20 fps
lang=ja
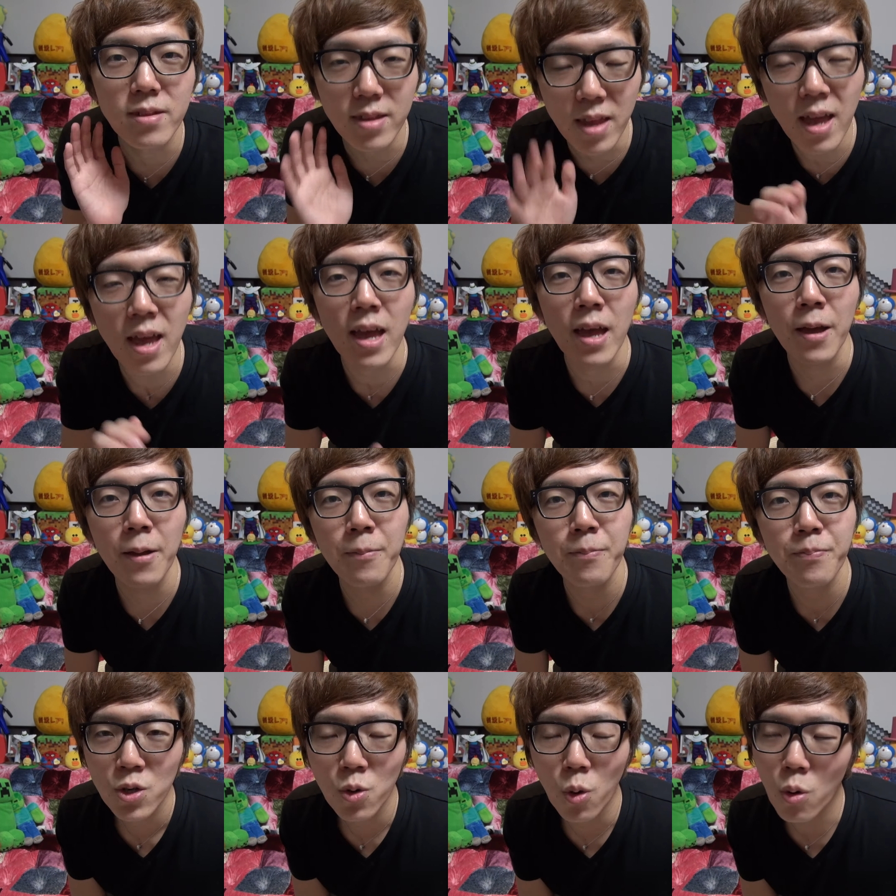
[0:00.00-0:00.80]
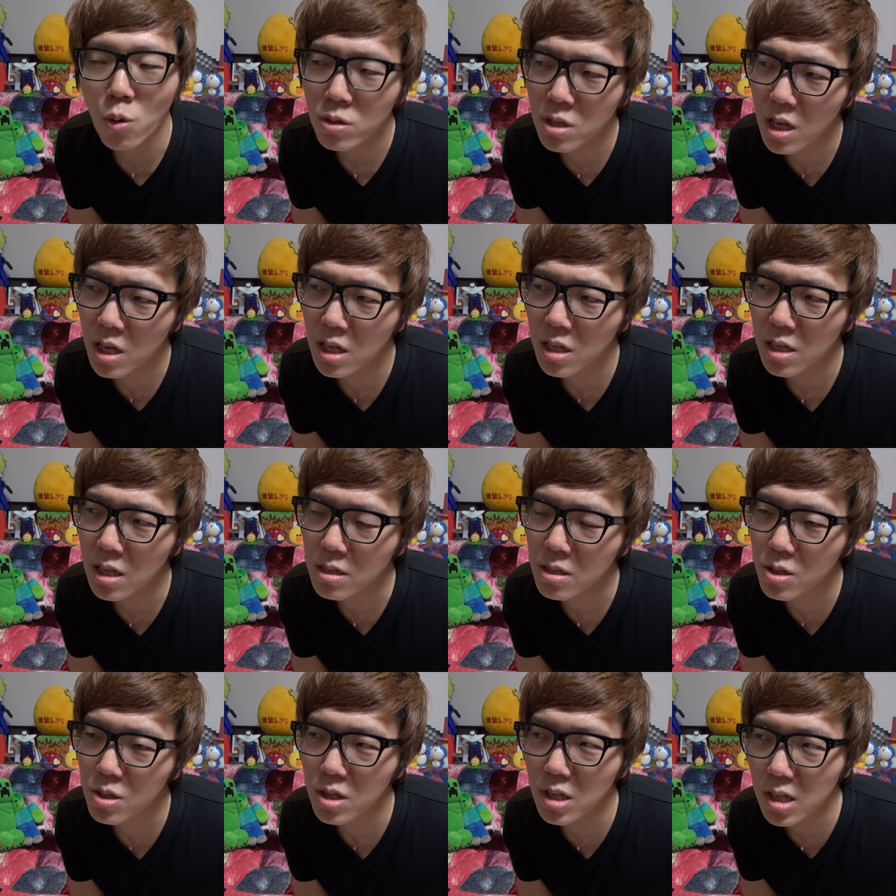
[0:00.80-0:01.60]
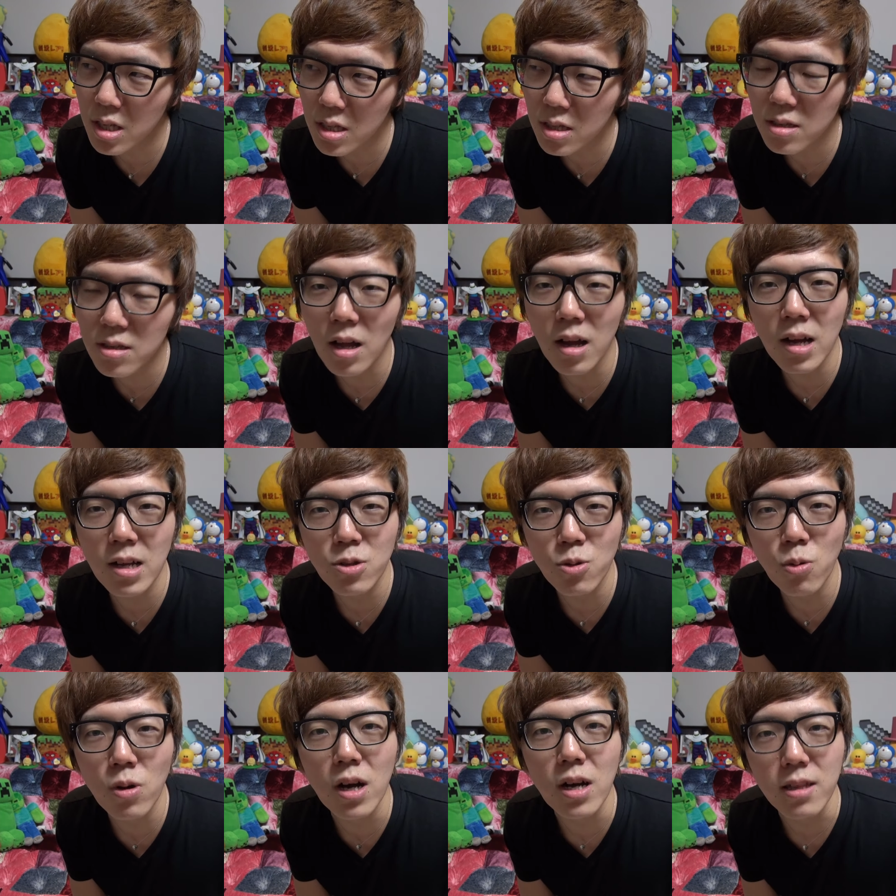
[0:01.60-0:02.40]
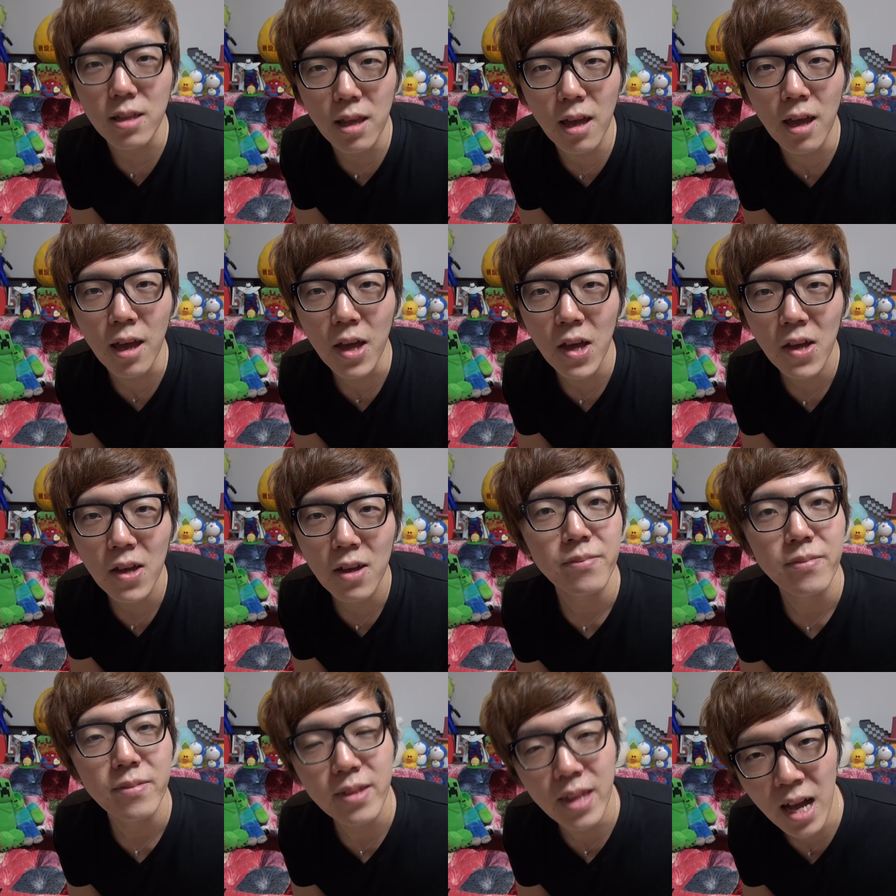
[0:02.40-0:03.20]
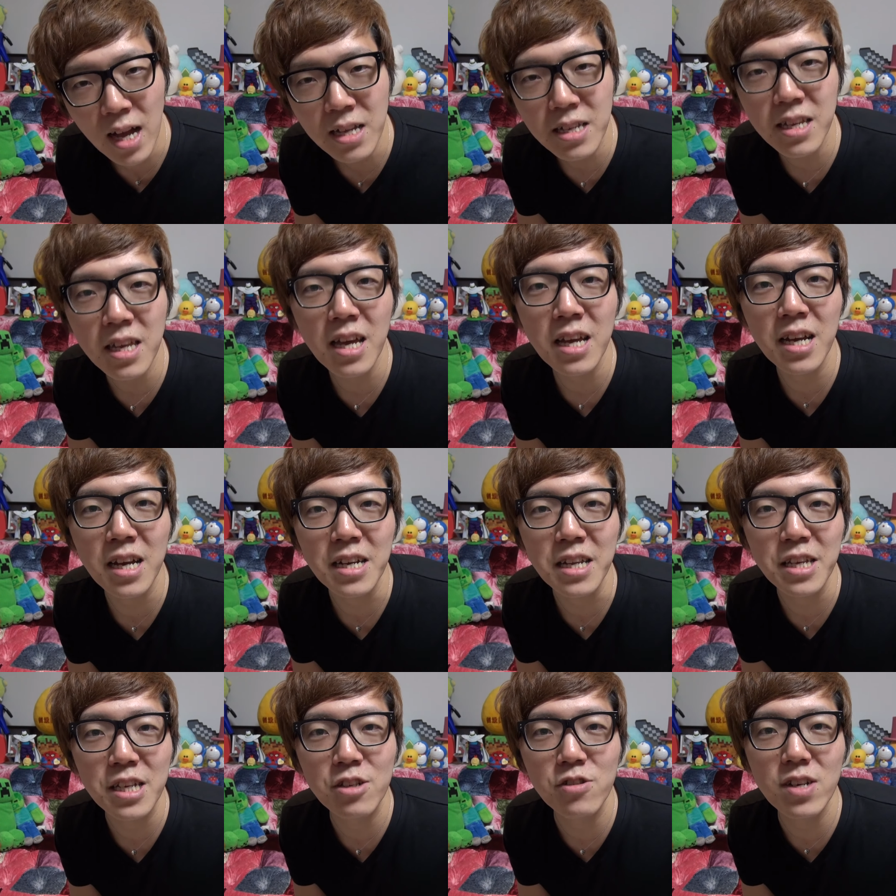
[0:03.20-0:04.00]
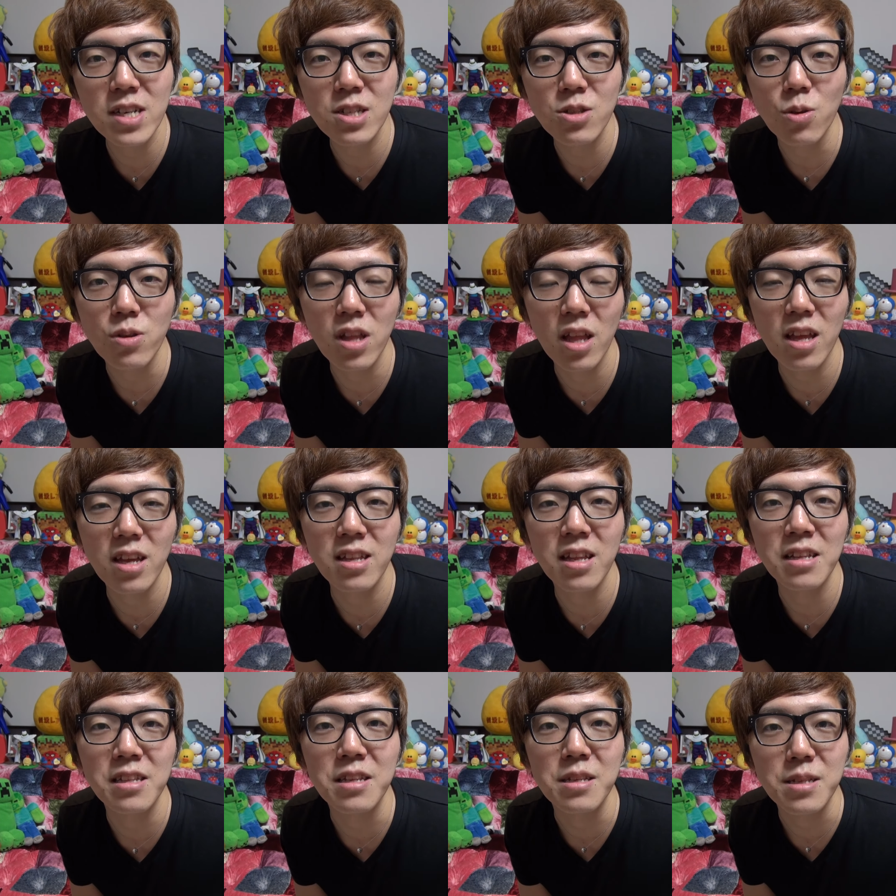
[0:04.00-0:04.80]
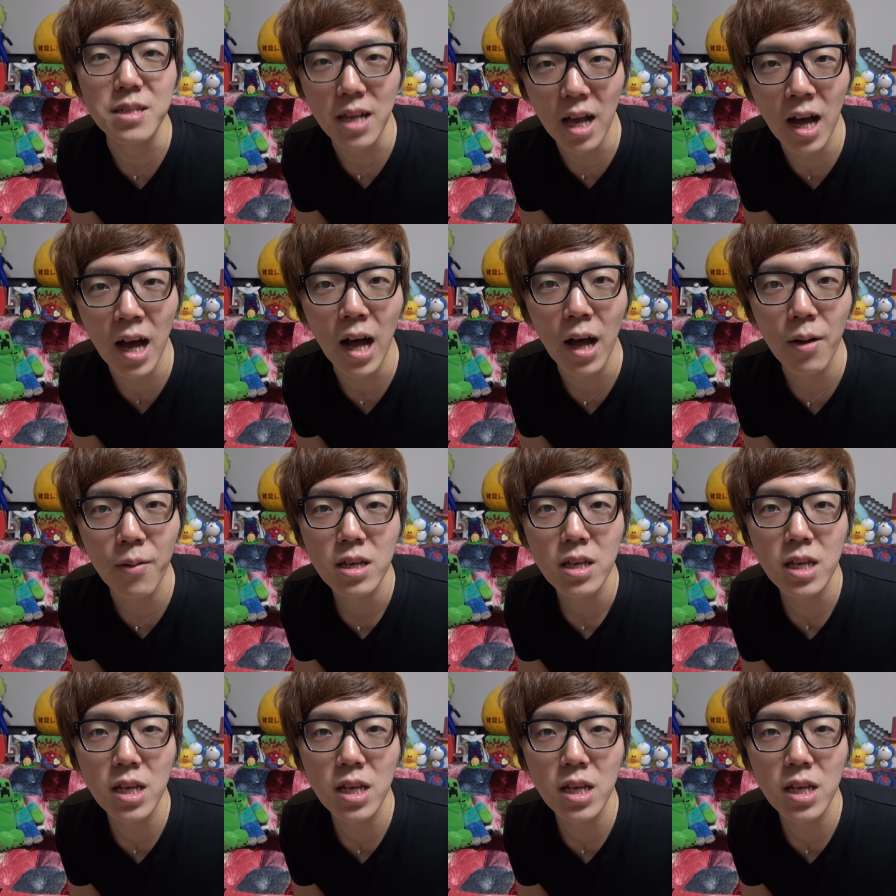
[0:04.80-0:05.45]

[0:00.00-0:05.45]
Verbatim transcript: で、ここ最近ね、ツイッターとかで何件かリクエストいただいたんですが、